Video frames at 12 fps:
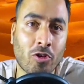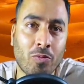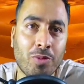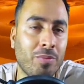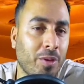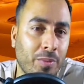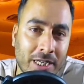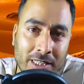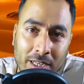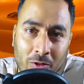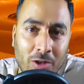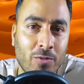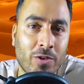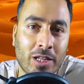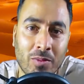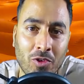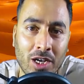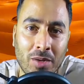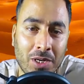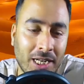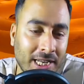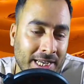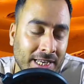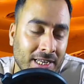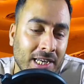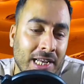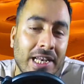ربما ما عطى والو في هذه المقابله لكن